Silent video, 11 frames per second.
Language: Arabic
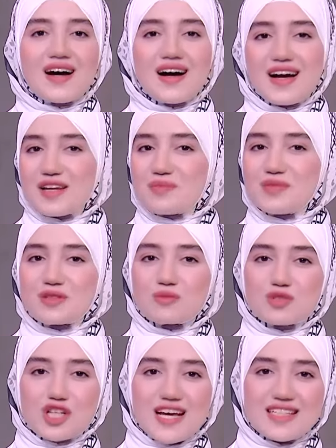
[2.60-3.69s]
اهلا بيكم
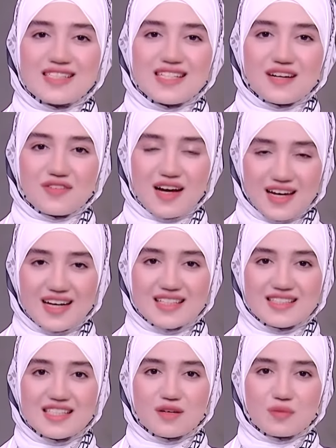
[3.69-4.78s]
مشاهدينا في حلقه
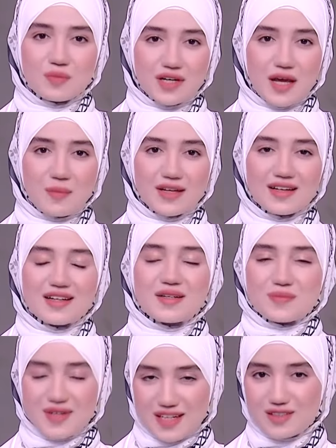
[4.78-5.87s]
جديده من برنامج
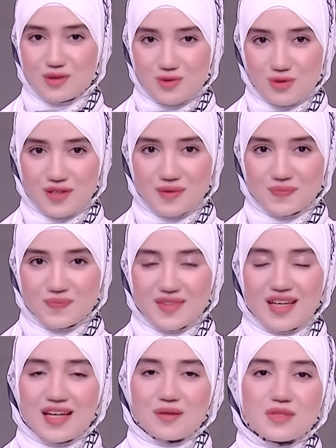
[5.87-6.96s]
بنات اصول
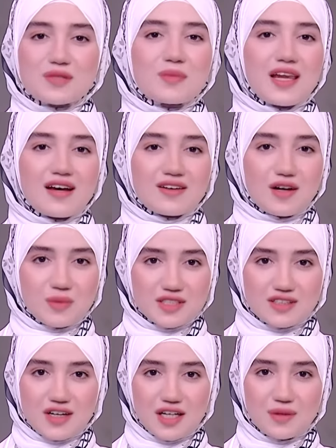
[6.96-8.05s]
بسم الله الرحمن
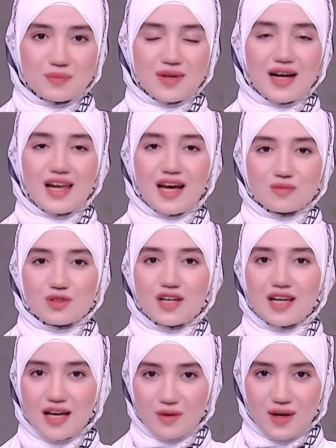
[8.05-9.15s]
الرحيم الحمد
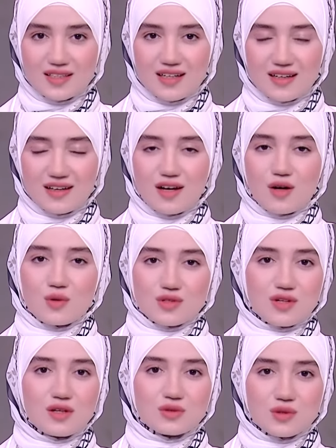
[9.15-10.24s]
لله وحده
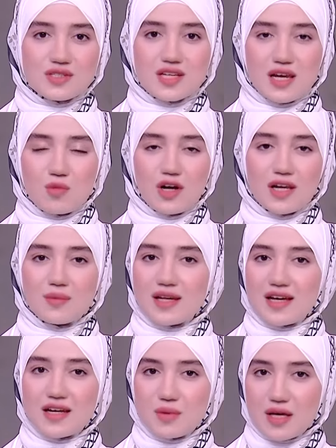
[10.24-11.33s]
والصلاه والسلام على من لا
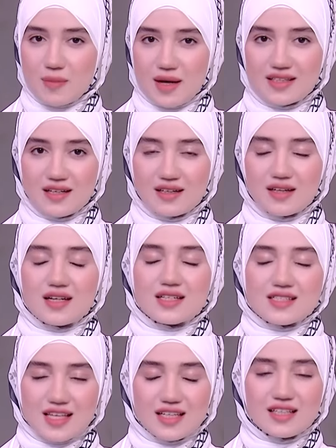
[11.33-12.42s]
نبي بعده
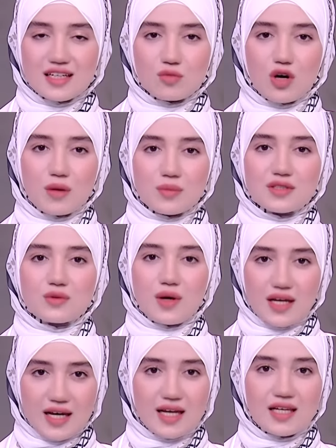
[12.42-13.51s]
سيدنا محمد
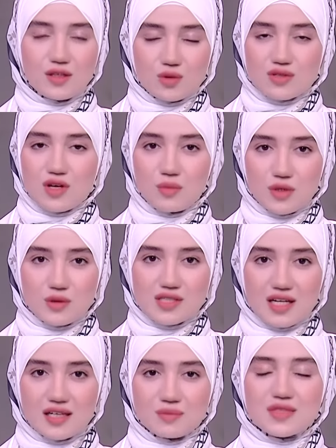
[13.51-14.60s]
وعلى اله وصحبه
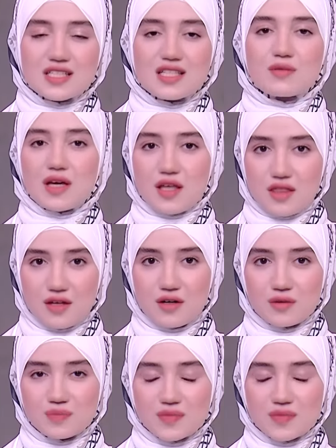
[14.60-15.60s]
وسلم تسليما كثيرا